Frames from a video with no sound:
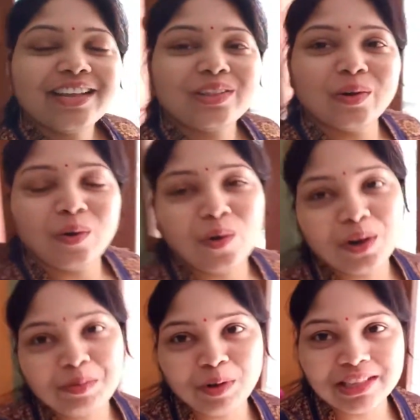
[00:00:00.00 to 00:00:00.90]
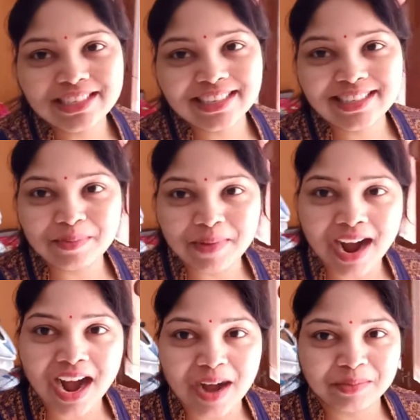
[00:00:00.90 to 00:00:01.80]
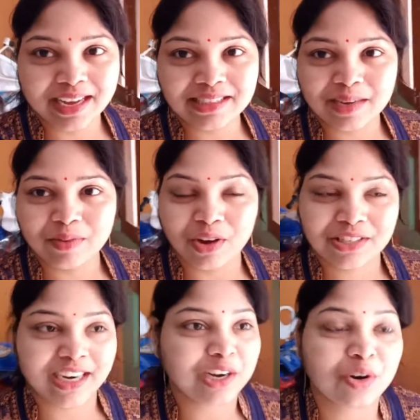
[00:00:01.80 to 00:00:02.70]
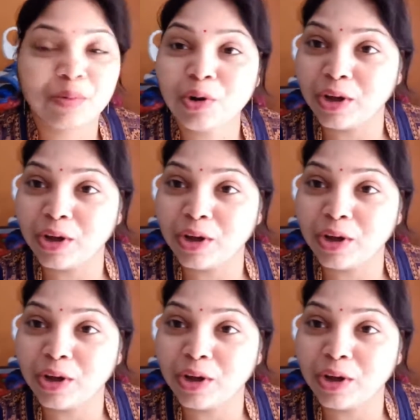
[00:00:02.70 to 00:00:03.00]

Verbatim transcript: তো ওই বলছে যে মা আমি আজকে ব্লগ স্টার্ট করবো